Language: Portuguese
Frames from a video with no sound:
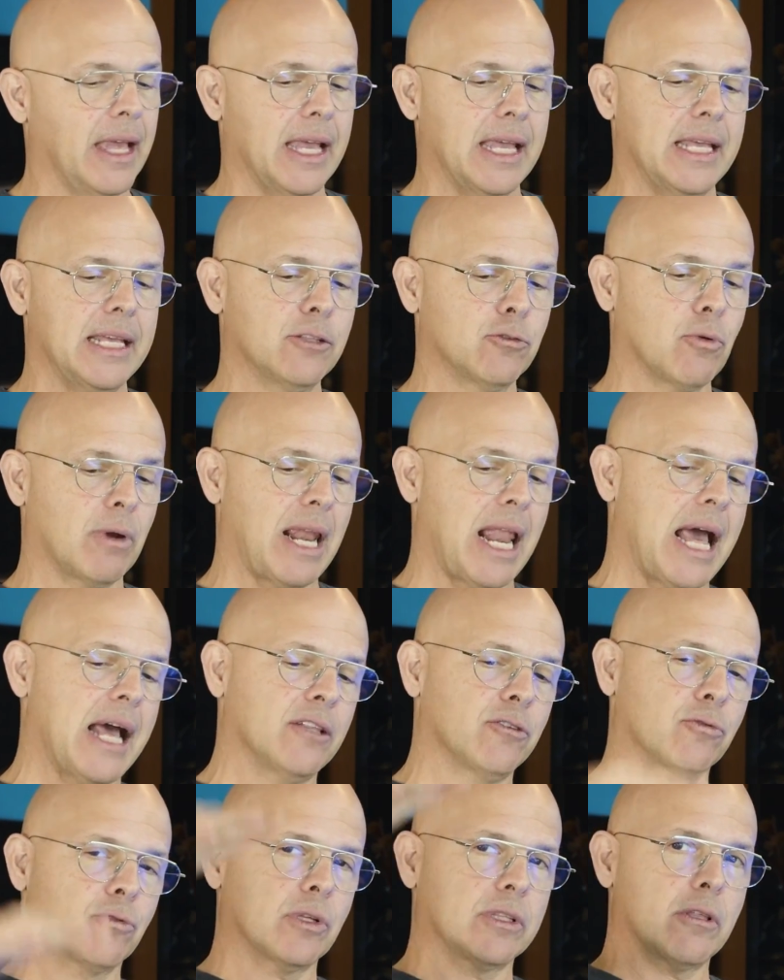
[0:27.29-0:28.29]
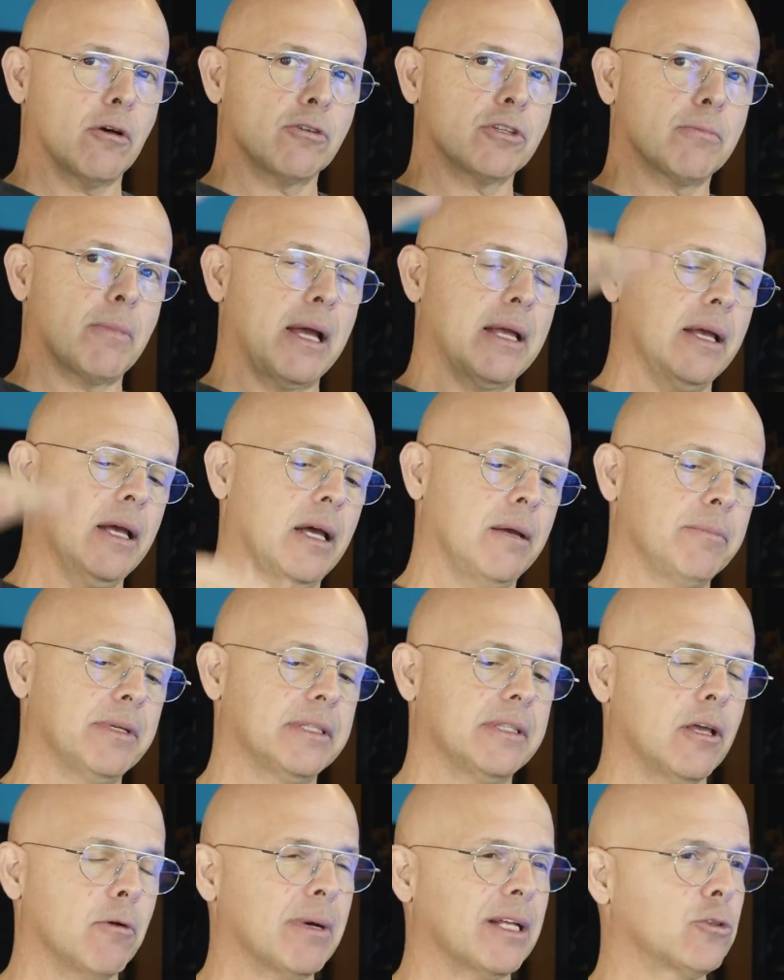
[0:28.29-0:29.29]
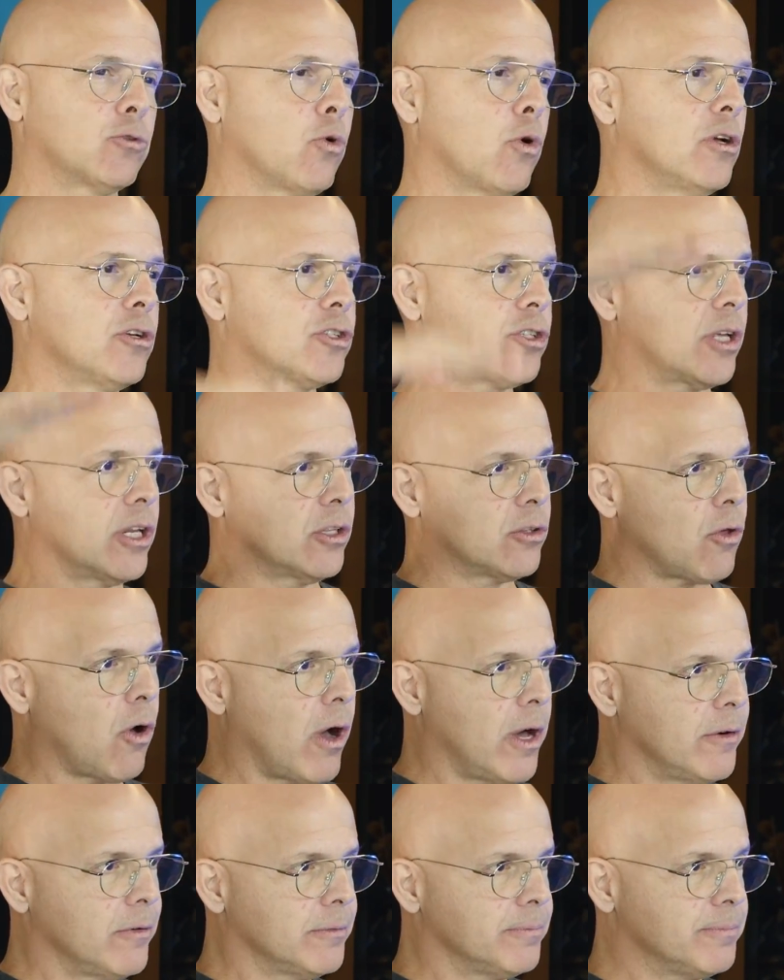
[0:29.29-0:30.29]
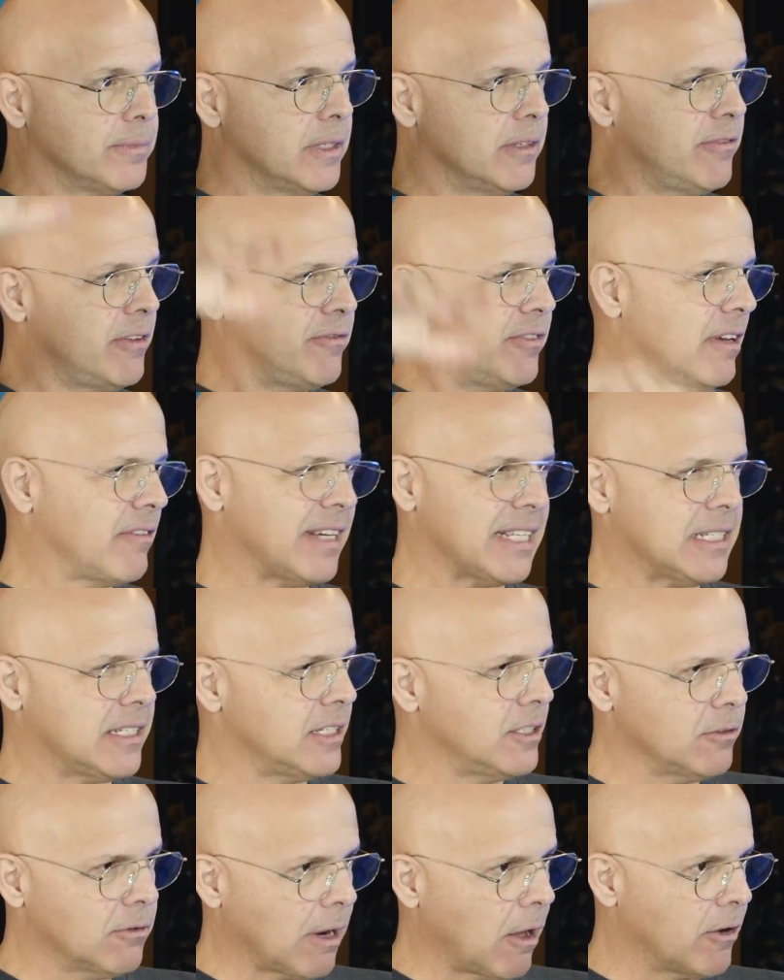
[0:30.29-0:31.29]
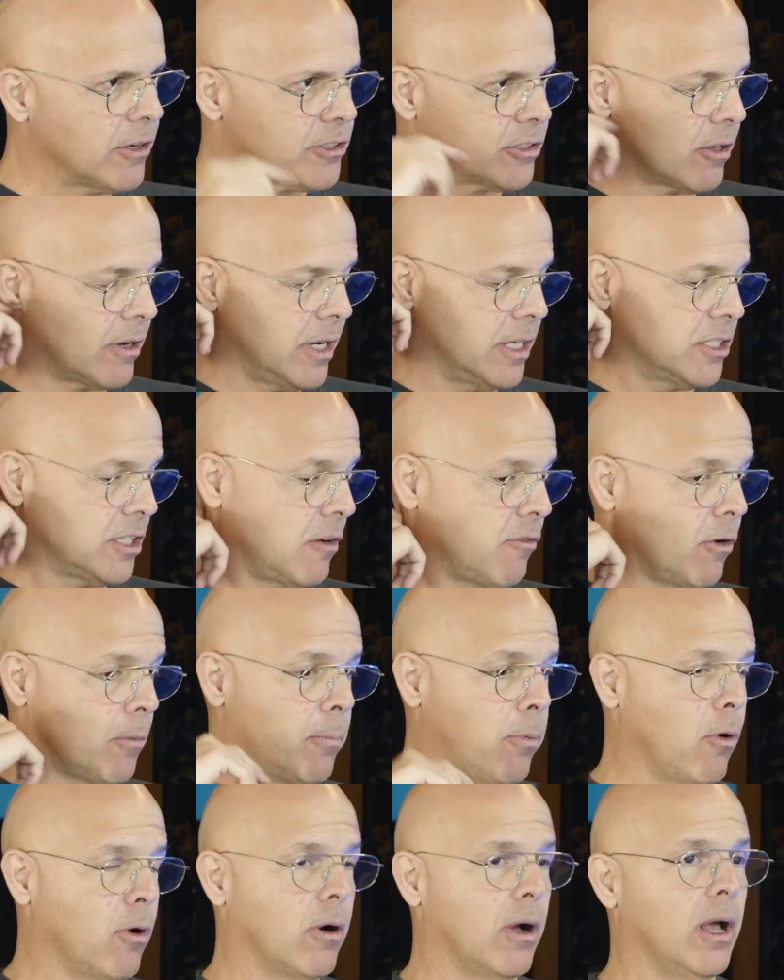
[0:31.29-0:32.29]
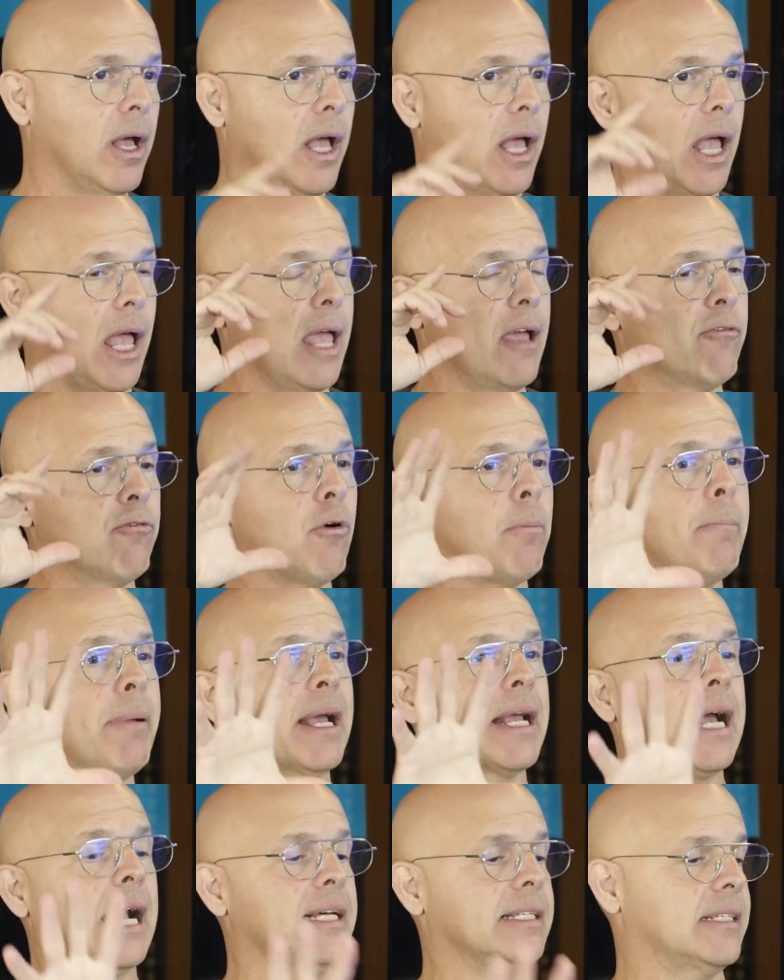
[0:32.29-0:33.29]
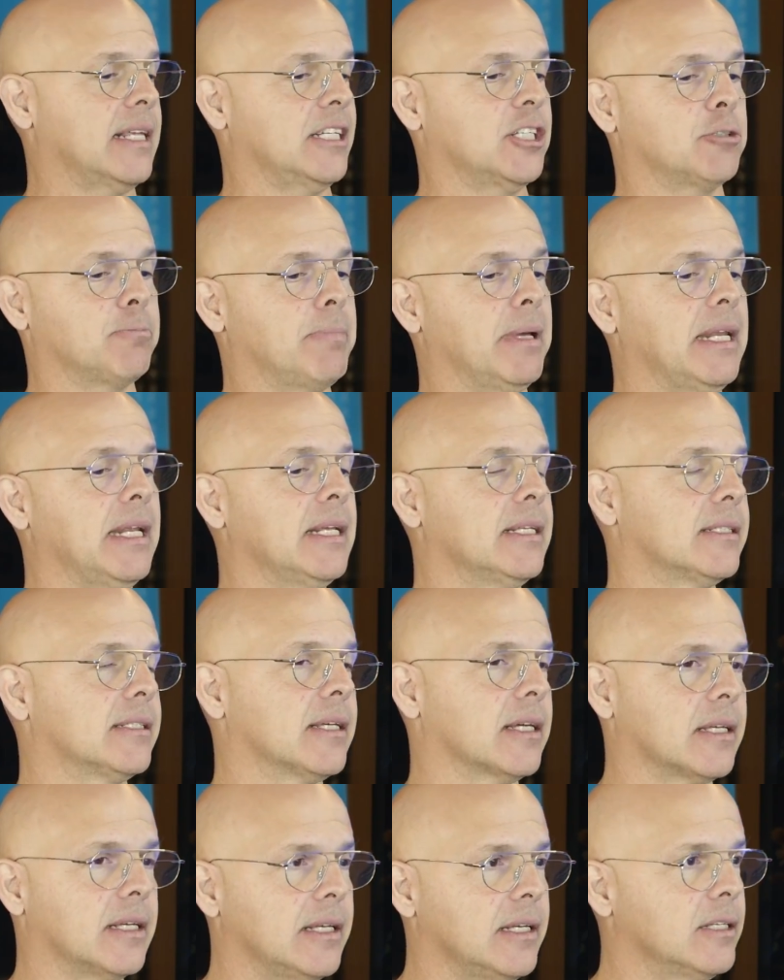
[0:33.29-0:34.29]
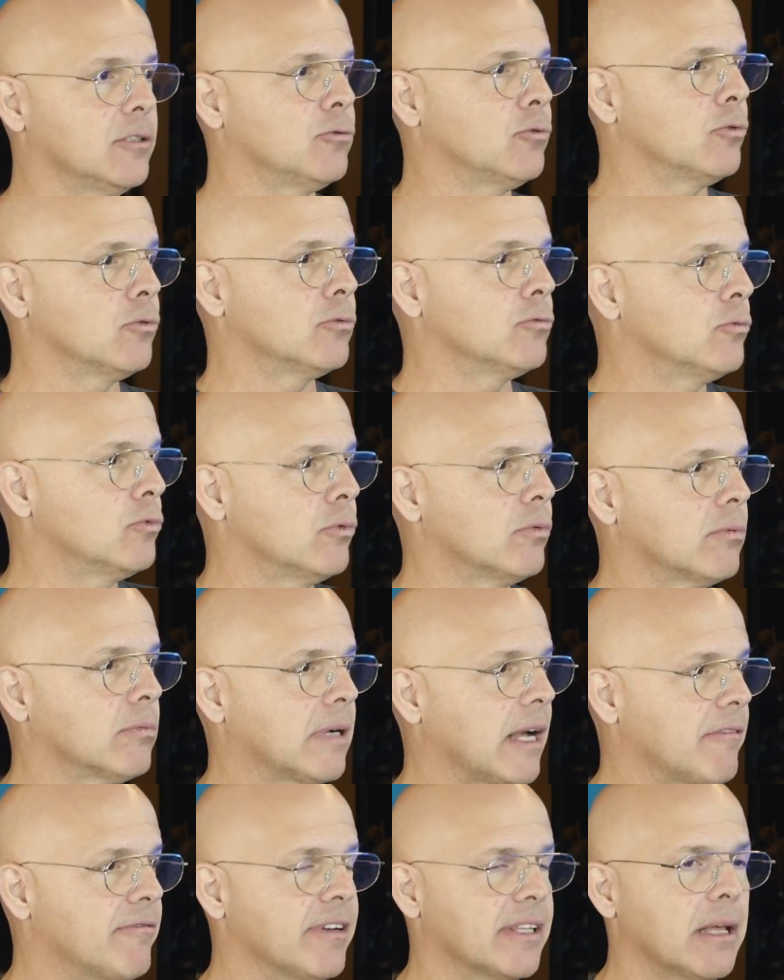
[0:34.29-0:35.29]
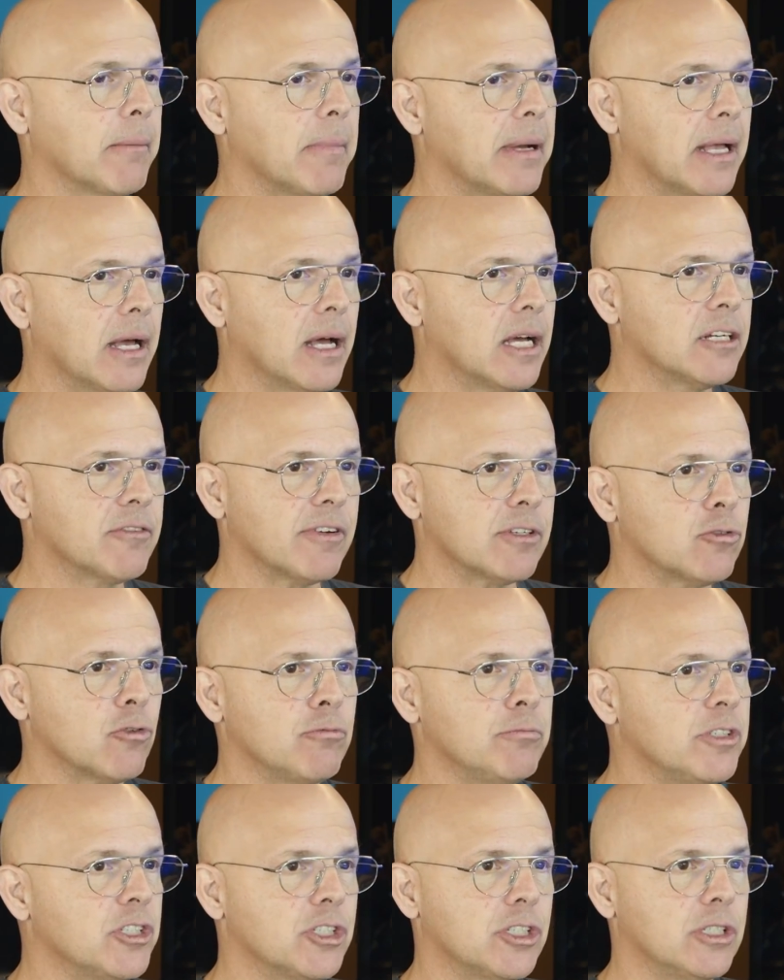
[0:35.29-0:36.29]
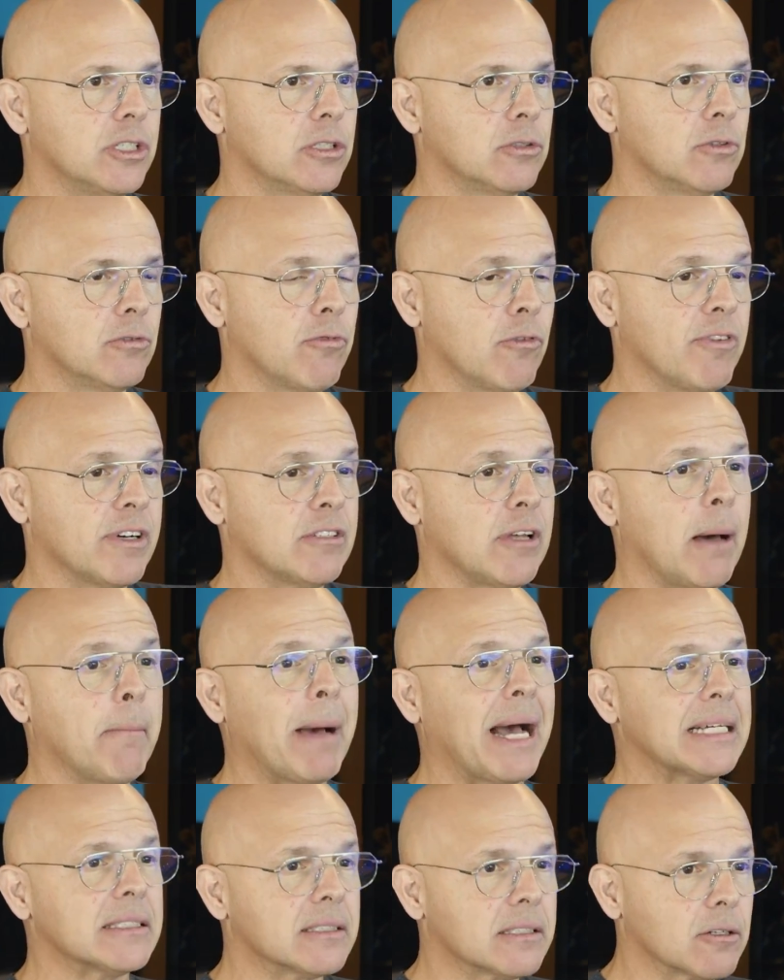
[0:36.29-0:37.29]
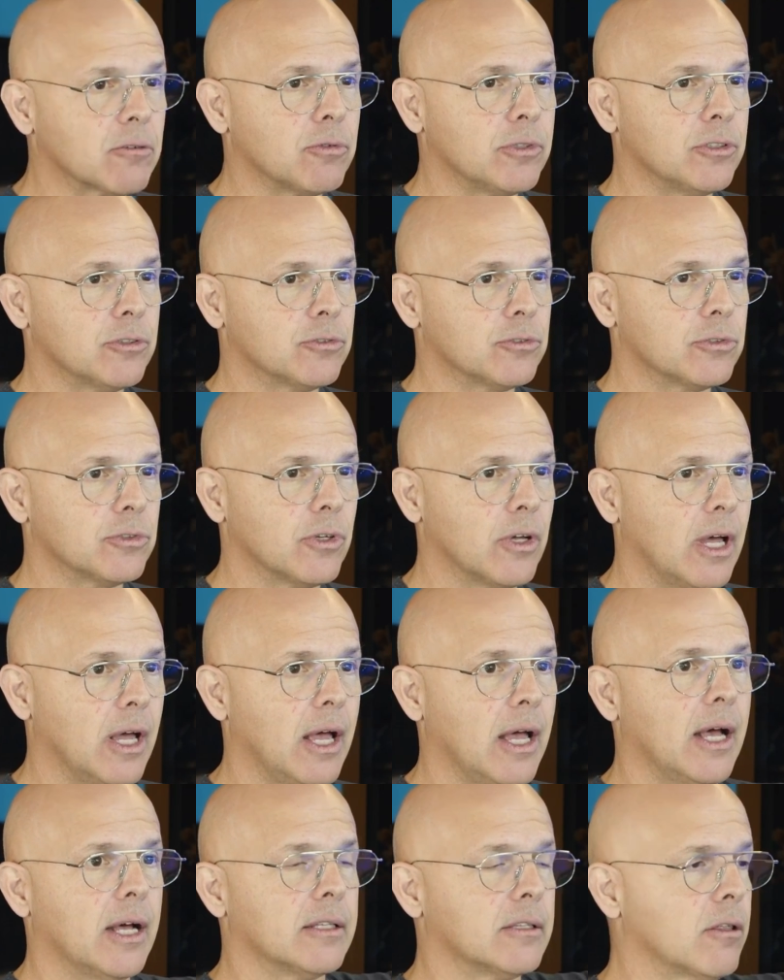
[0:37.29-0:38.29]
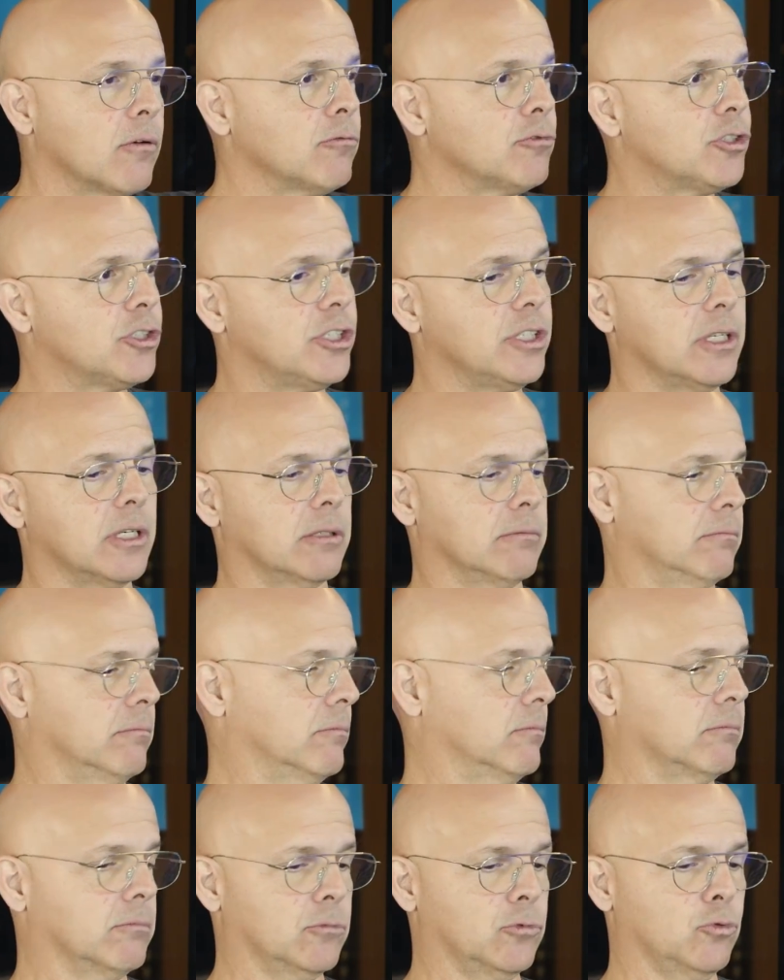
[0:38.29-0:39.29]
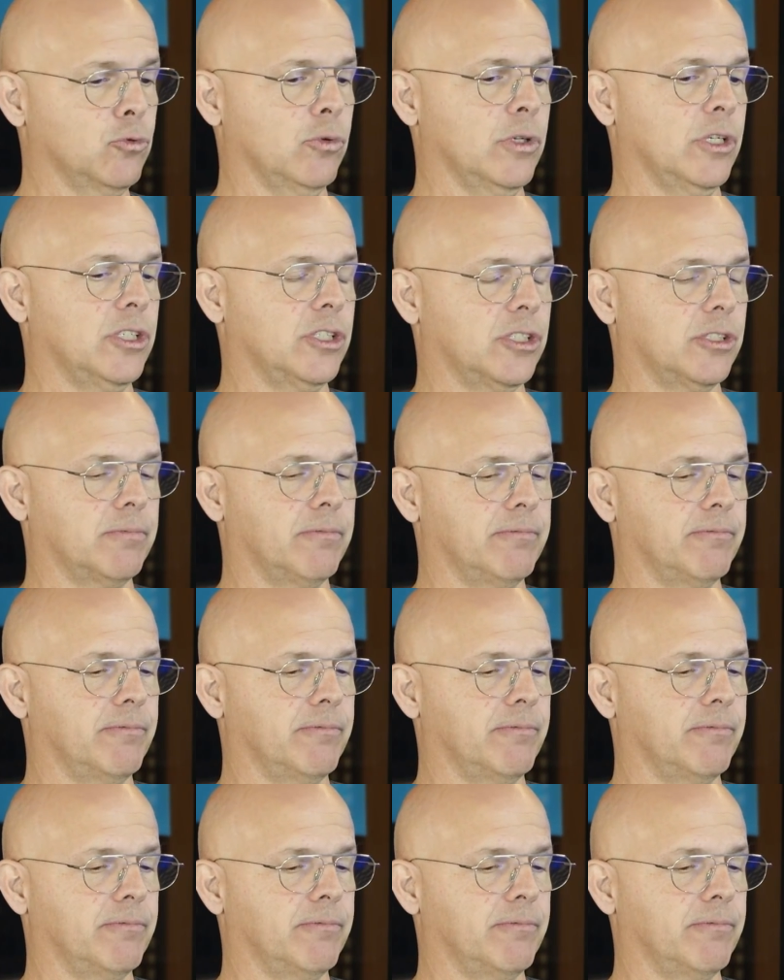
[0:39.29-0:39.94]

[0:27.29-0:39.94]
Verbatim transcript: e do lado do hotel de Miami tem uma torre de escritório. E vivia vazio lá o restaurante. Ele falou, pô, eu vou pegar essa experiência aqui do, do café da manhã, de fazer ovo mexido, e vou fazer uma massa com isso. Então tinha duas